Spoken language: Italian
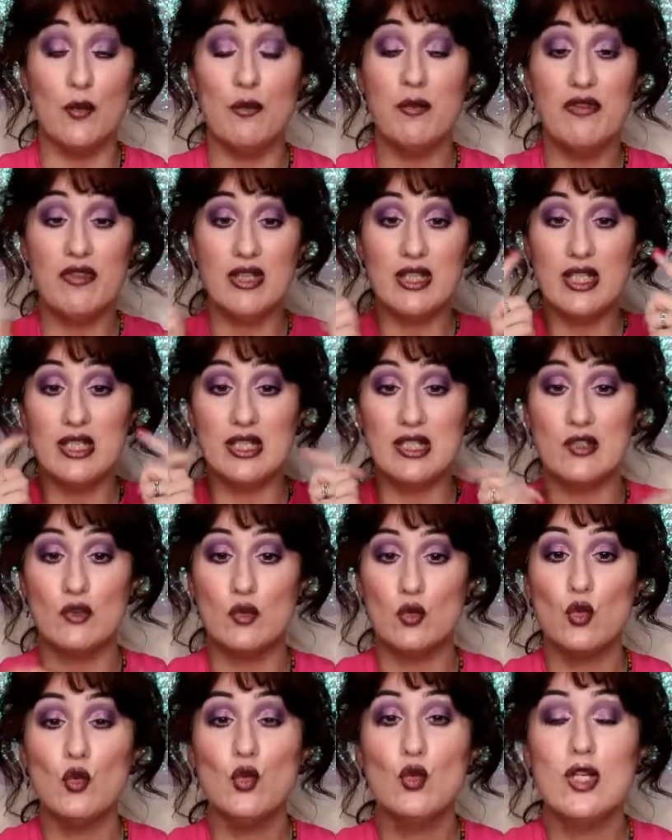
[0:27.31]
Mi vedete
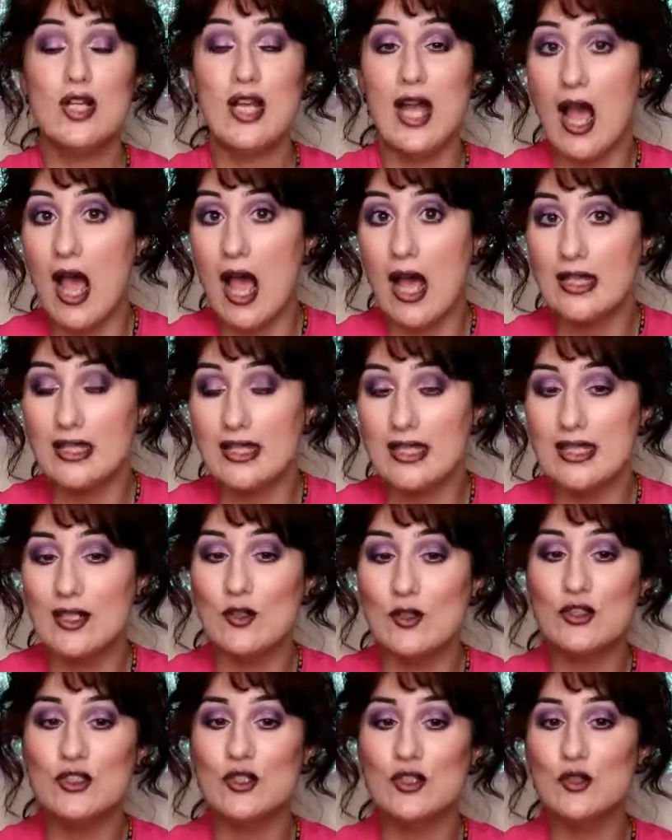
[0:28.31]
truccata
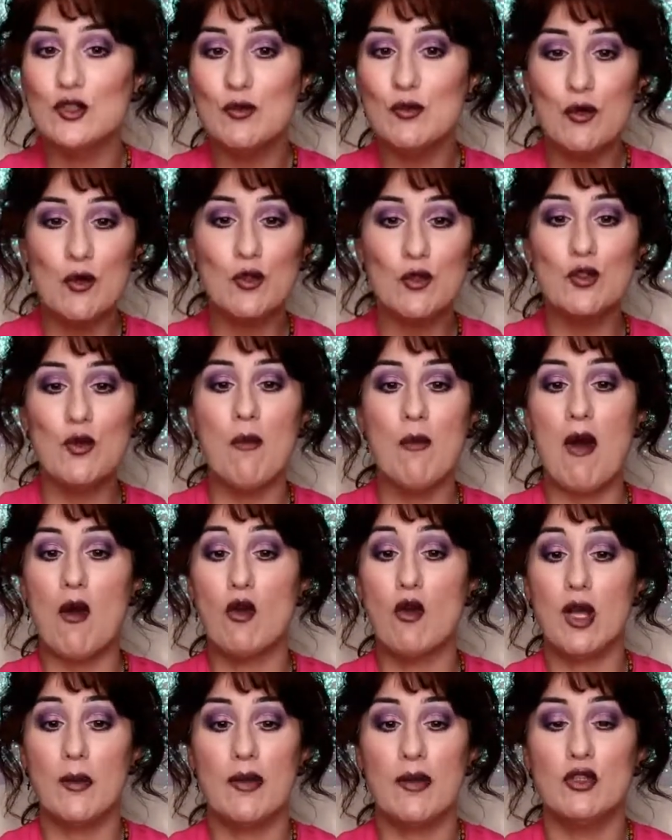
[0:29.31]
nello stesso modo, ma
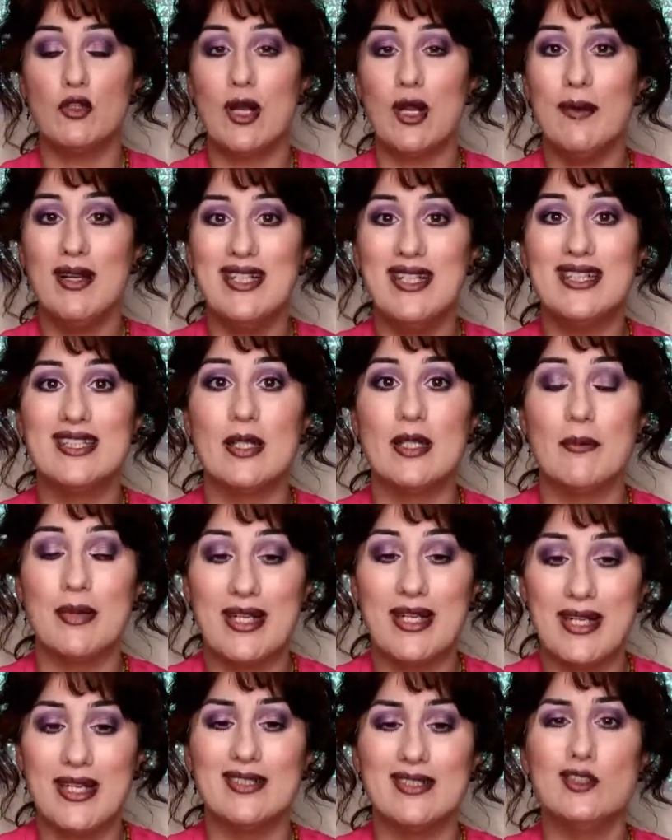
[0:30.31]
ho cambiato la maglietta
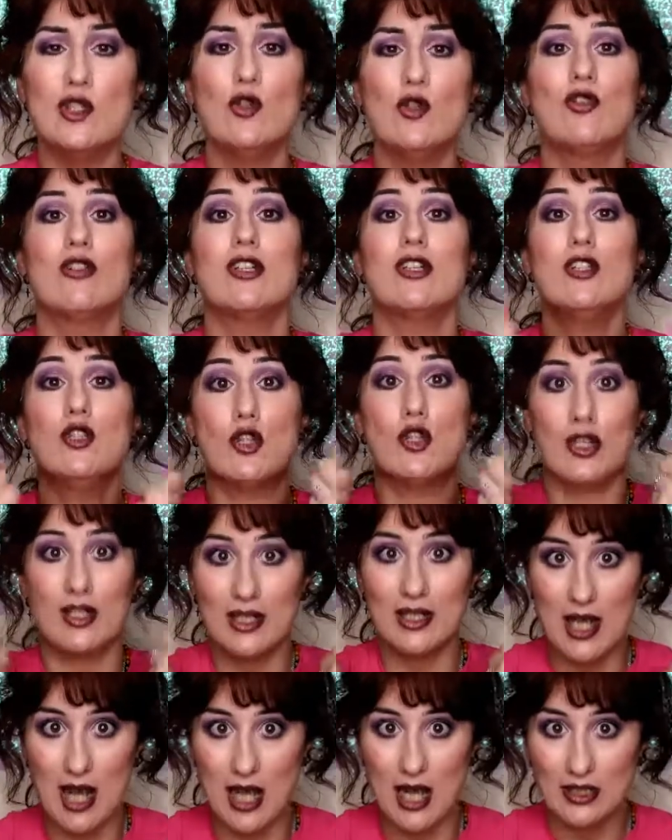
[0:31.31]
perché sono
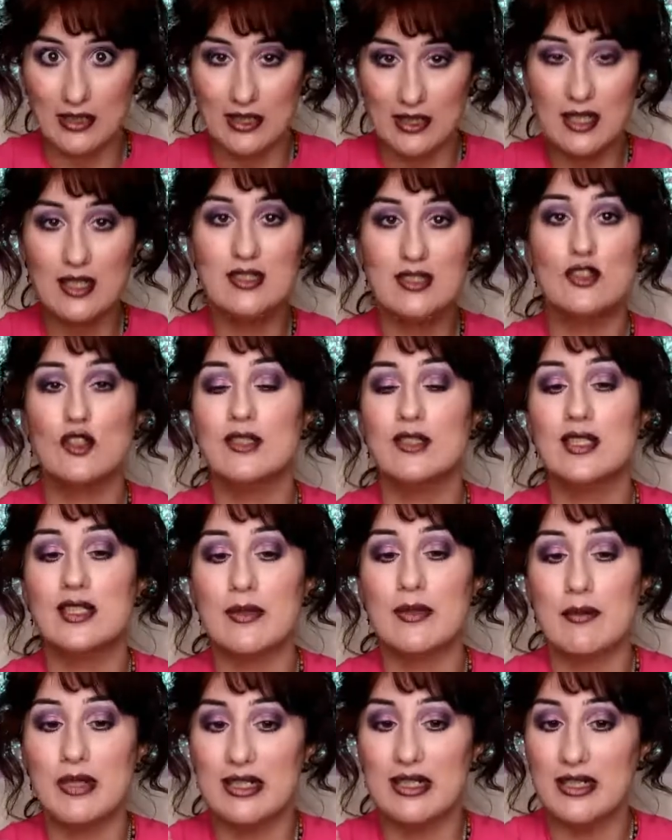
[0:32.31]
ritornata, sono
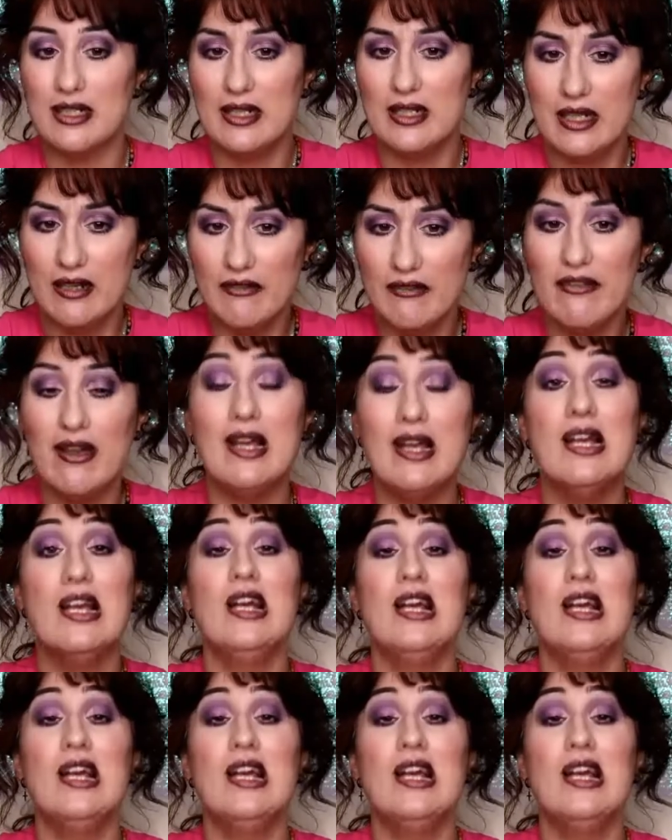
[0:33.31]
andata a prendere il caffè,